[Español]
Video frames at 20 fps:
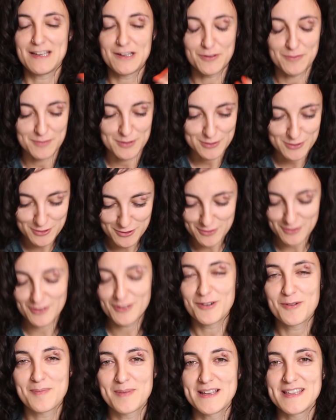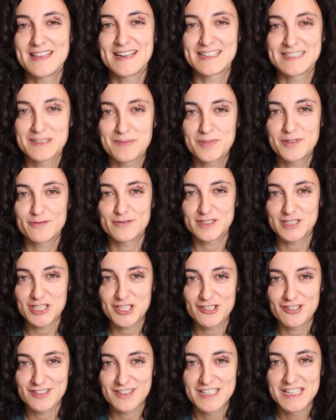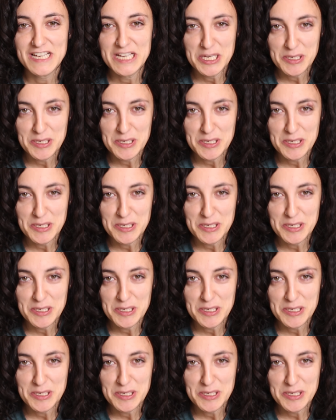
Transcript: Y como son compañeras de profesión,